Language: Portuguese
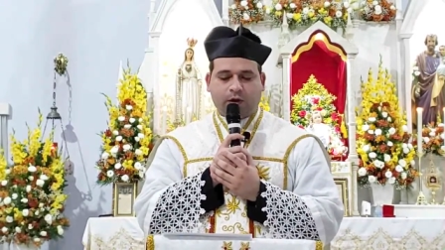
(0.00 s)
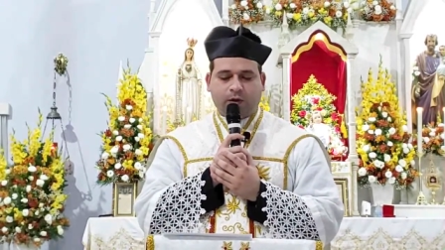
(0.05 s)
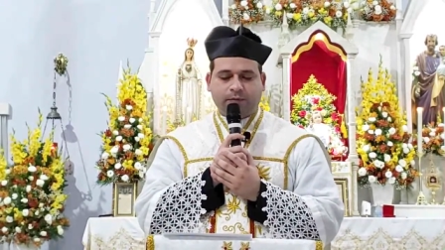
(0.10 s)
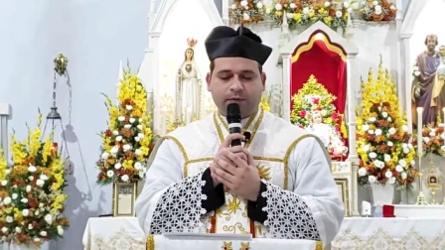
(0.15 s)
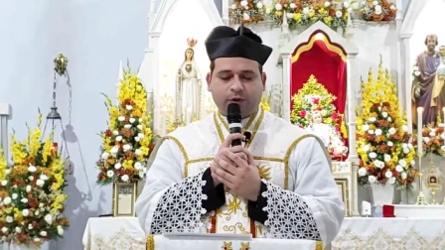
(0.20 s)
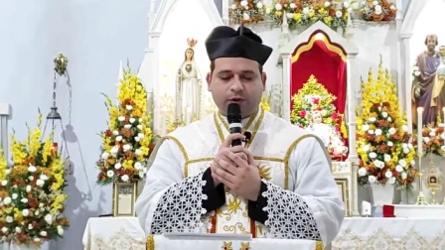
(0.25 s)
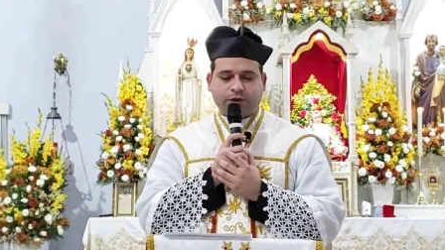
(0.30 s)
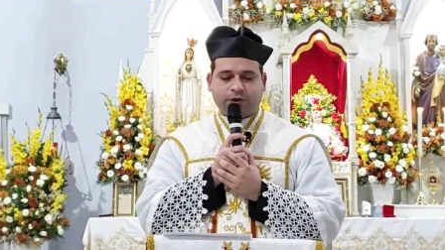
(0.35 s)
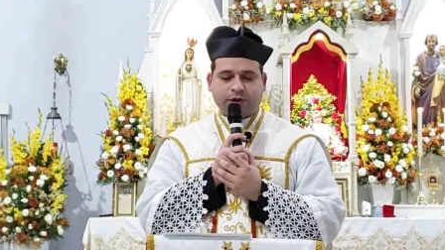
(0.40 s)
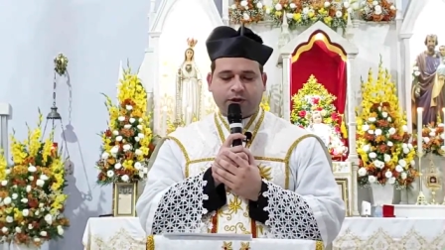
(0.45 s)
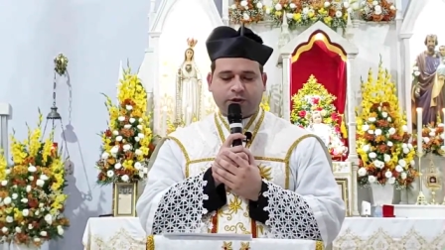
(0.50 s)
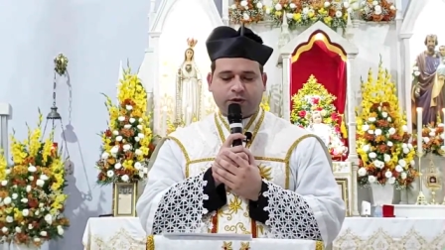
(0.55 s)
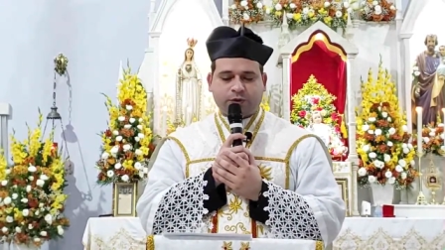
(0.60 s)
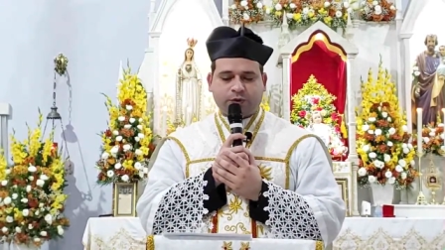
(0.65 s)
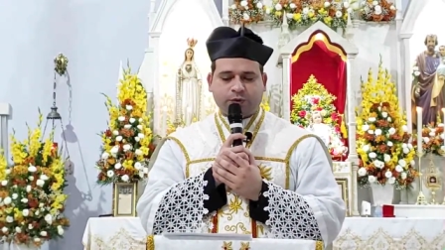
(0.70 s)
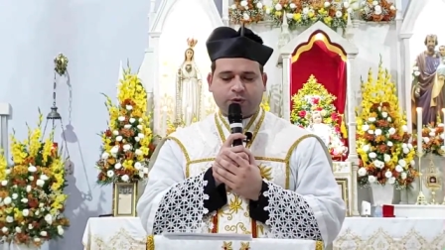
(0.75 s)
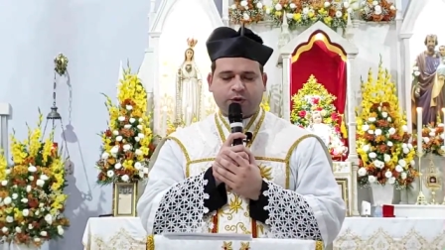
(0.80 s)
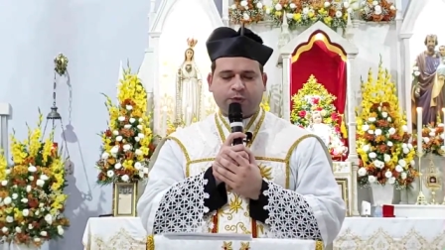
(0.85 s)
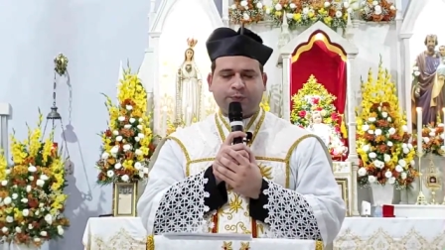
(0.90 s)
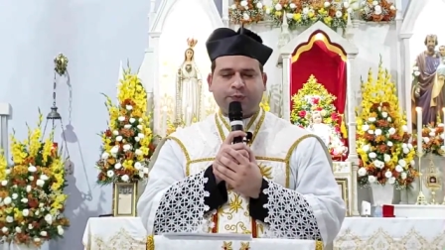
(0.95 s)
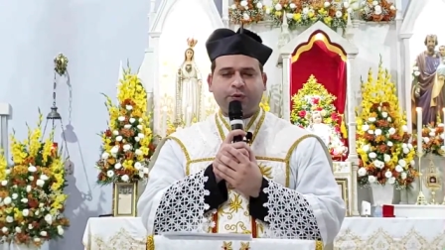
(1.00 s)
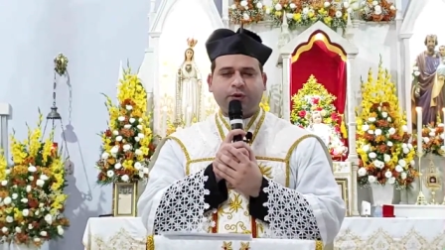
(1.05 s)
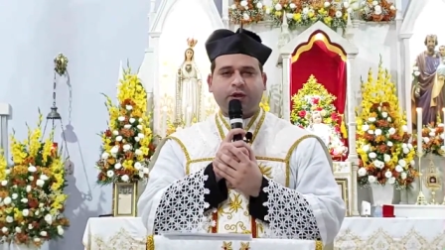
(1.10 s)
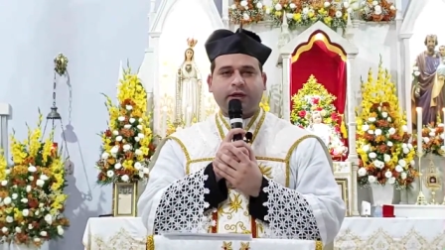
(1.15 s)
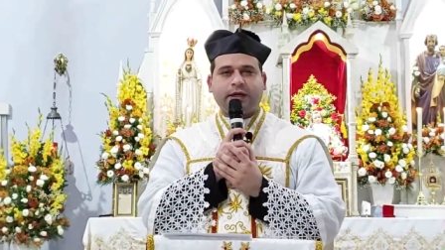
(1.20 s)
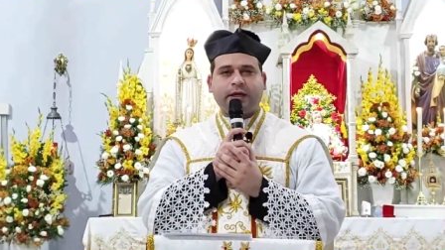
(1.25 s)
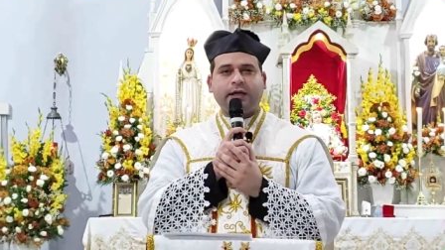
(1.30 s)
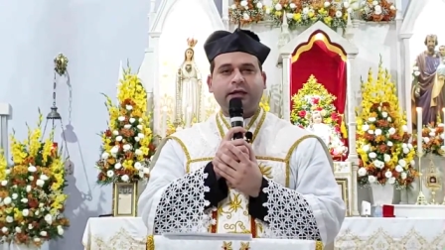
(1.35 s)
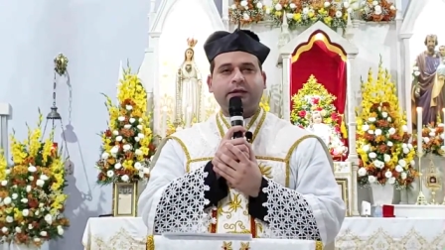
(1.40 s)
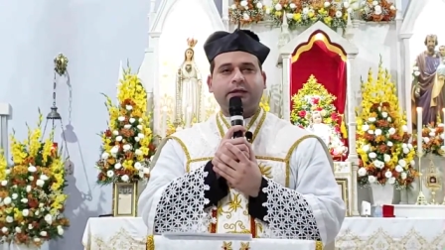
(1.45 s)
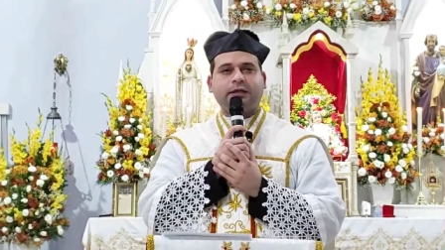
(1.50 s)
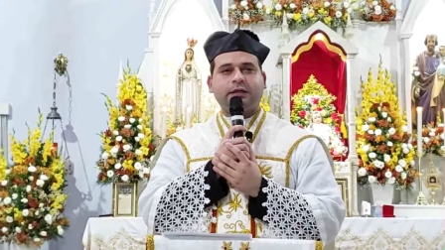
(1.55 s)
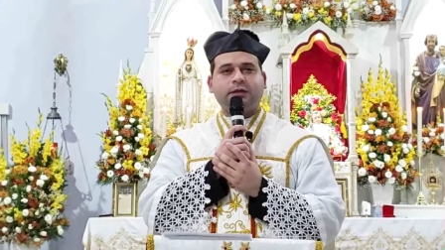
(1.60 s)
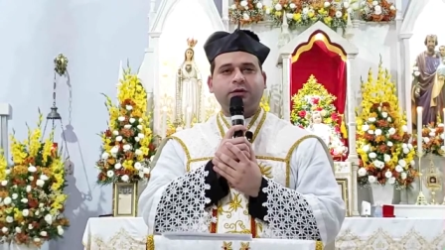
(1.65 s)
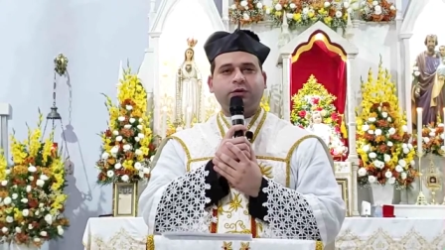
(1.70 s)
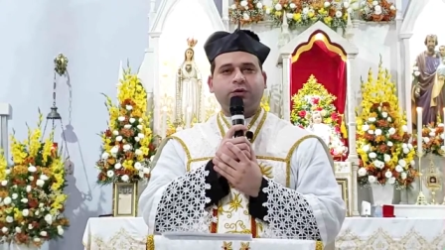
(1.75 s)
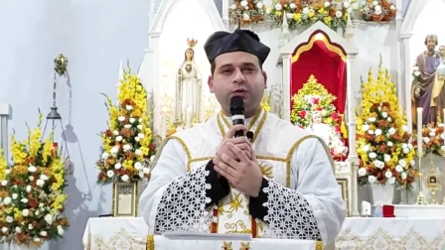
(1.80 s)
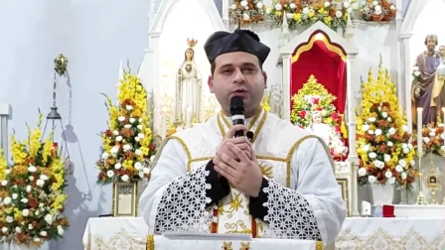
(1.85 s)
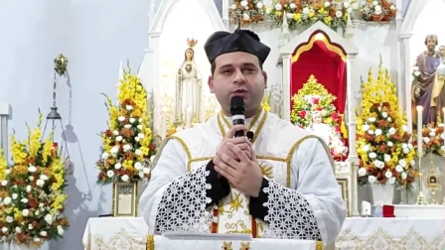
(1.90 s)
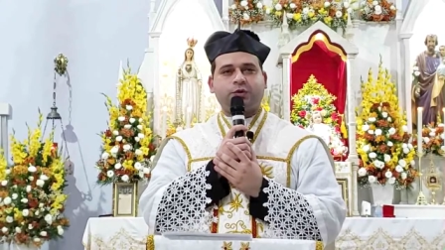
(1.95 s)
Ó oh, meu Jesus, por que
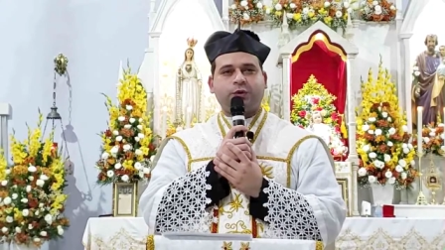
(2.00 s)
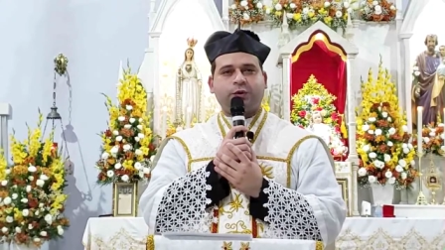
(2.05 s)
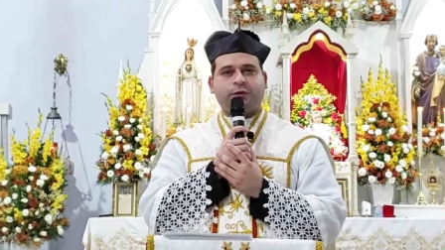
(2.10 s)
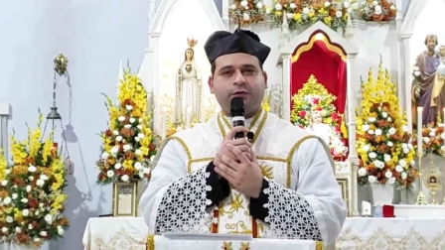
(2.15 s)
tanto